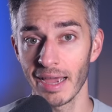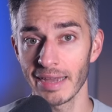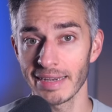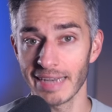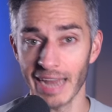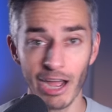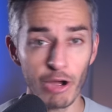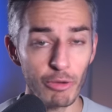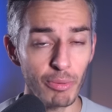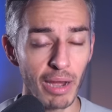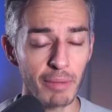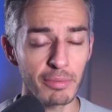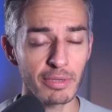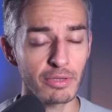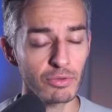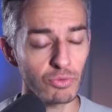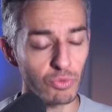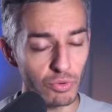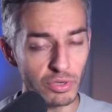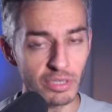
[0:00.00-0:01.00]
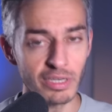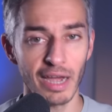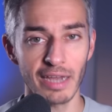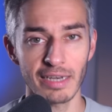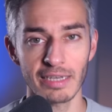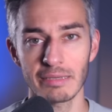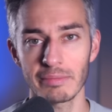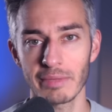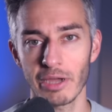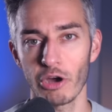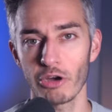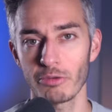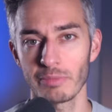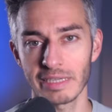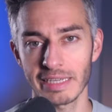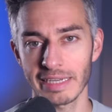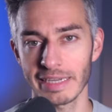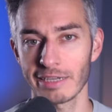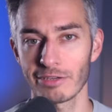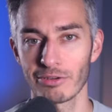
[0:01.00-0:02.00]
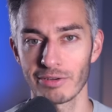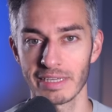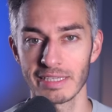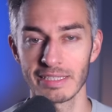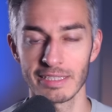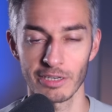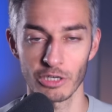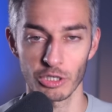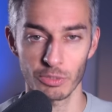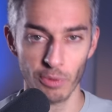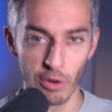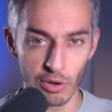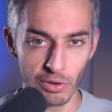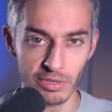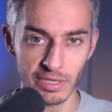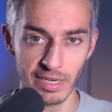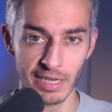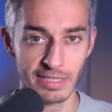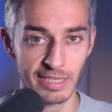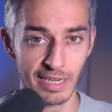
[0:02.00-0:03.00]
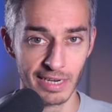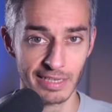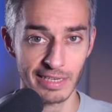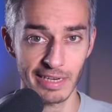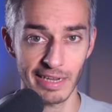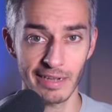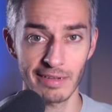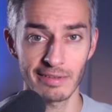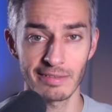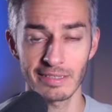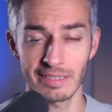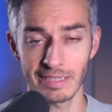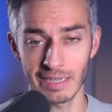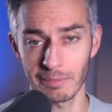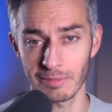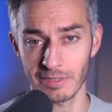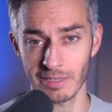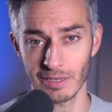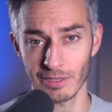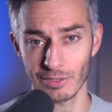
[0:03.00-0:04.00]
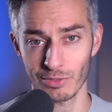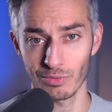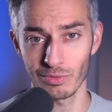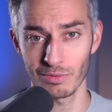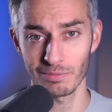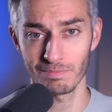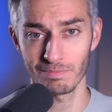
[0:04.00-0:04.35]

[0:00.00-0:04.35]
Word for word: Darüber habe ich unter anderem ja auch mit Gregor Gysi gesprochen und das sagte er selbst dazu.